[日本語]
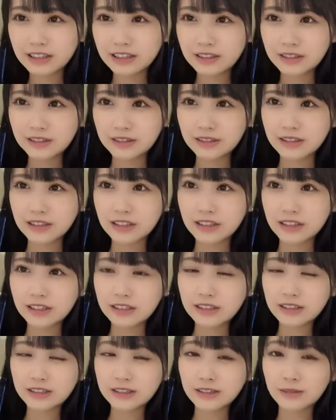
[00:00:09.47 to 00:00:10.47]
言って
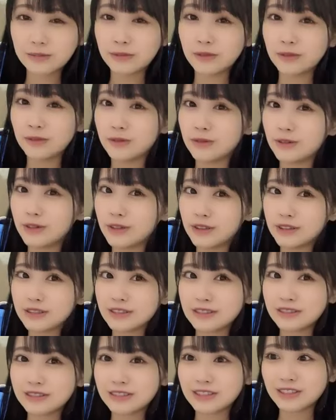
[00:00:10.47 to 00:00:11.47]
でも
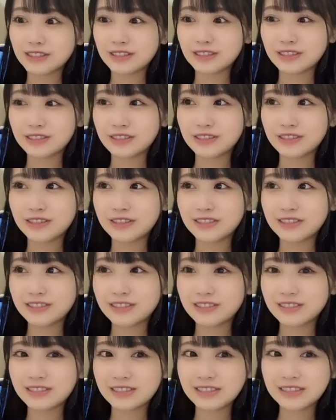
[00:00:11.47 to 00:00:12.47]
その
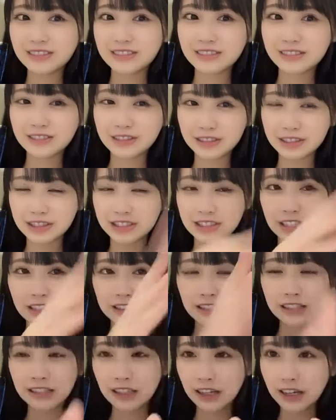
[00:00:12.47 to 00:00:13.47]
グッズが
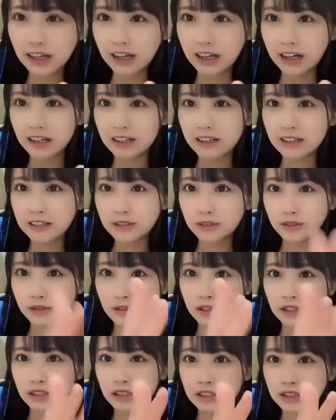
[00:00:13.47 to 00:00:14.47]
出たその
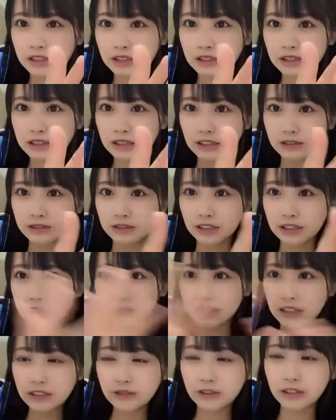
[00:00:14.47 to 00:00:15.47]
日じゃなくて
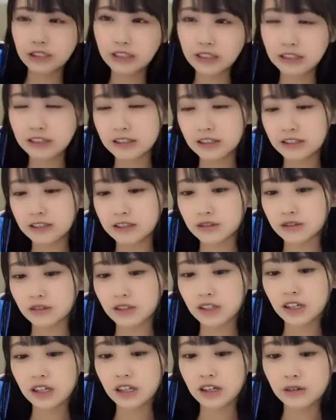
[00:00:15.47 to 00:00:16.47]
次の日に行ったんですよ
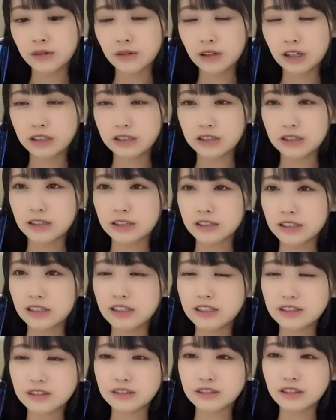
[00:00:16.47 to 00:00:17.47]
お母さんがね
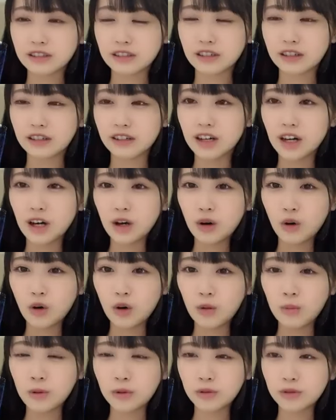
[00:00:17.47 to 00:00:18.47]
そしたら「
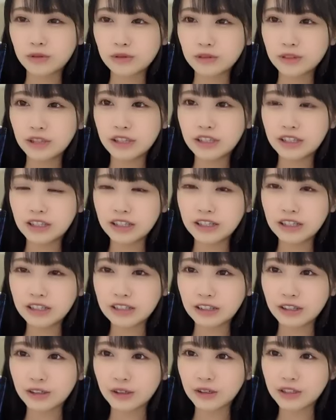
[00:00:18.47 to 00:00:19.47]
ほぼ売り切れて
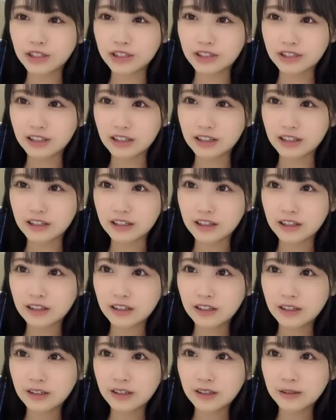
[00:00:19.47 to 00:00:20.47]
たよ」って言ってて
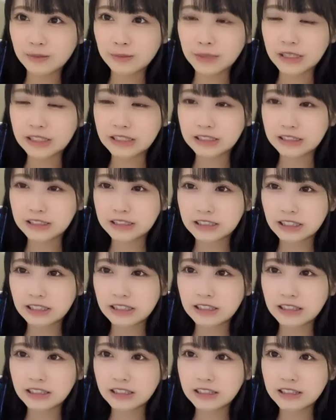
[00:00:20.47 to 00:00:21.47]
めっちゃ
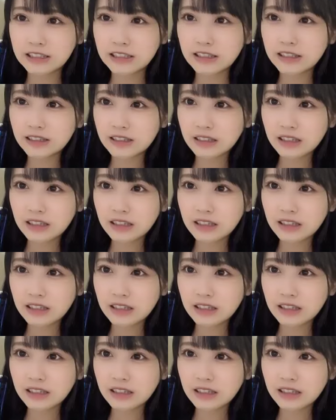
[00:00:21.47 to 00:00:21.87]
人気